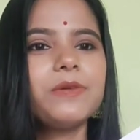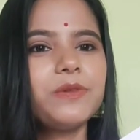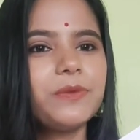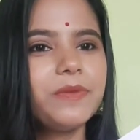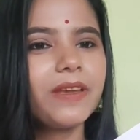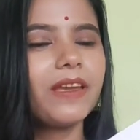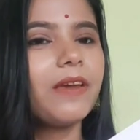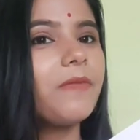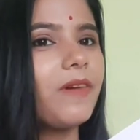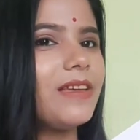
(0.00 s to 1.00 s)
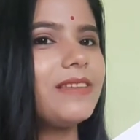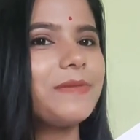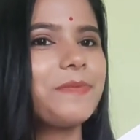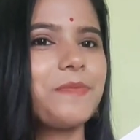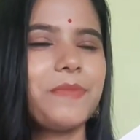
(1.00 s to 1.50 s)
ইউটিউব থেকে
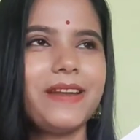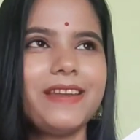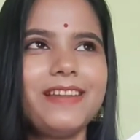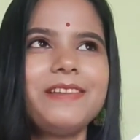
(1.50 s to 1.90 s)
ফার্স্ট মানে